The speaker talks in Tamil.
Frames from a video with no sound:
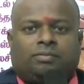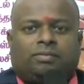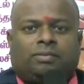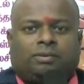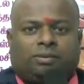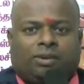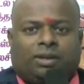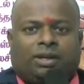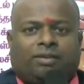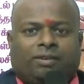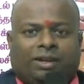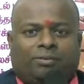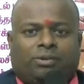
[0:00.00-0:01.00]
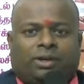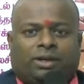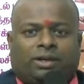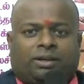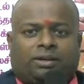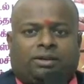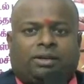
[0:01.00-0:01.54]
நம்மளுடைய வேல்முருகன்
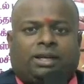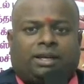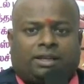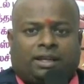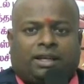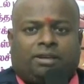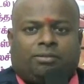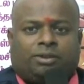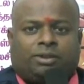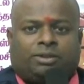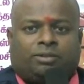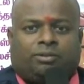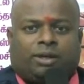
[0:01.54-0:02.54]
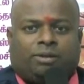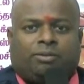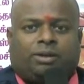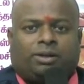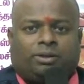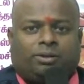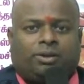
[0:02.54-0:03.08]
இயற்கை நல மருத்துவமனை
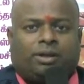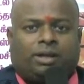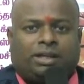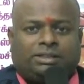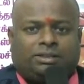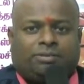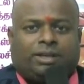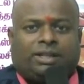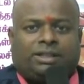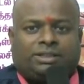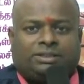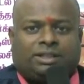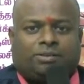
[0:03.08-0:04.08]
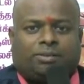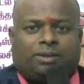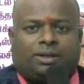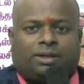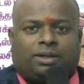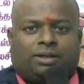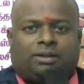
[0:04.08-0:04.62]
மற்றும் யோகா ஆராய்ச்சி மையத்தின்
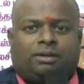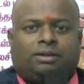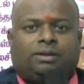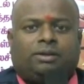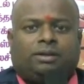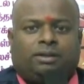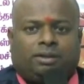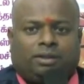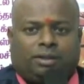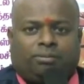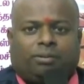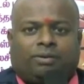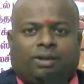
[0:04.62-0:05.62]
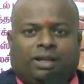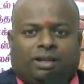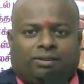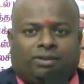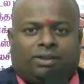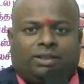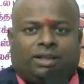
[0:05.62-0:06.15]
சார்பாக தீபாவளி
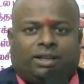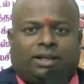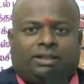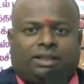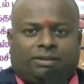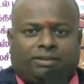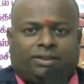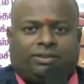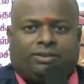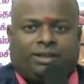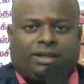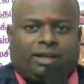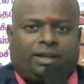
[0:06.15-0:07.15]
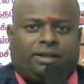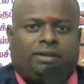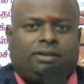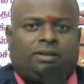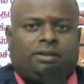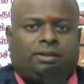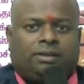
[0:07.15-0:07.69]
நல்வாழ்த்துக்களை தெரிவித்துக் கொள்கிறேன்
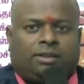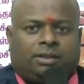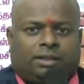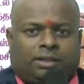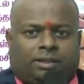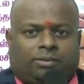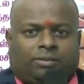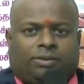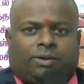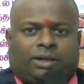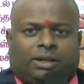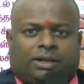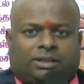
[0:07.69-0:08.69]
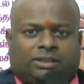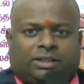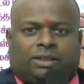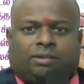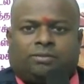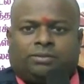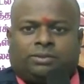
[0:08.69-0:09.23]
நம்மளுடைய
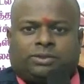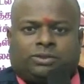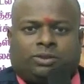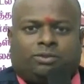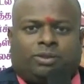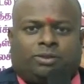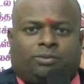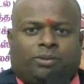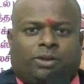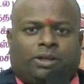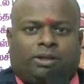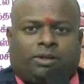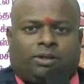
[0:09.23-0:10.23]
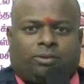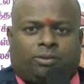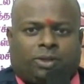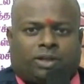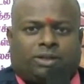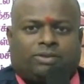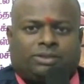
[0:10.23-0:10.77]
அரசாங்கம் சொல்வது போல்
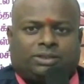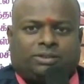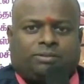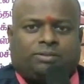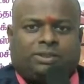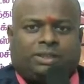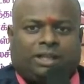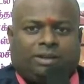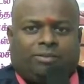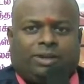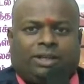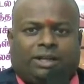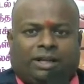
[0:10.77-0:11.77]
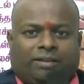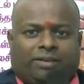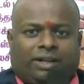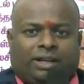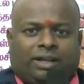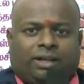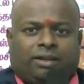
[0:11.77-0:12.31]
முகக்கவசம் தனிமனித
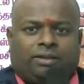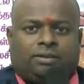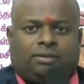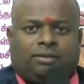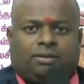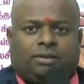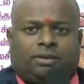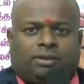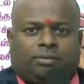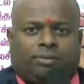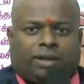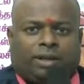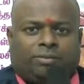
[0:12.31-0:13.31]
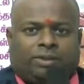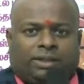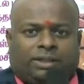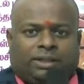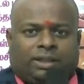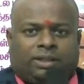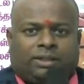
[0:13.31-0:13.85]
இடைவெளி பயன்படுத்தி